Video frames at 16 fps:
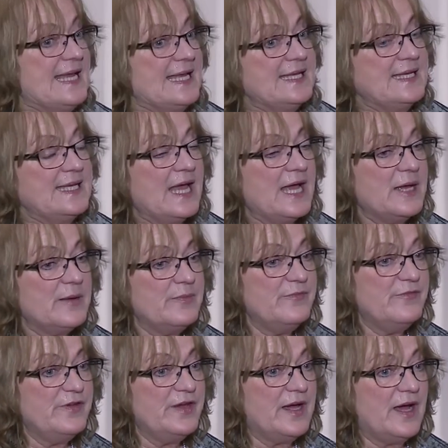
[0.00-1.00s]
Dann
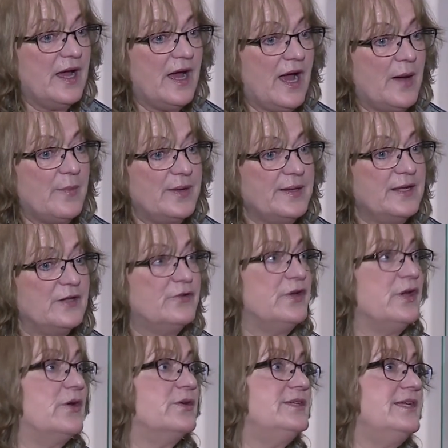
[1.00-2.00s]
haben wir aber
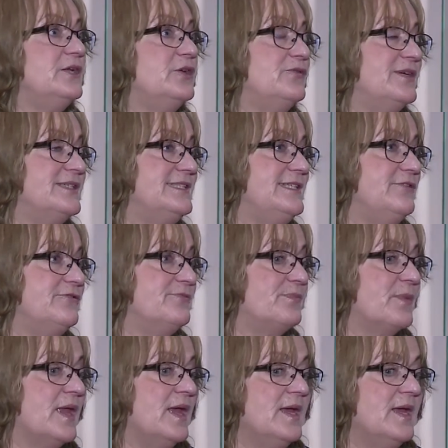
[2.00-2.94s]
natürlich auch die Innovativen.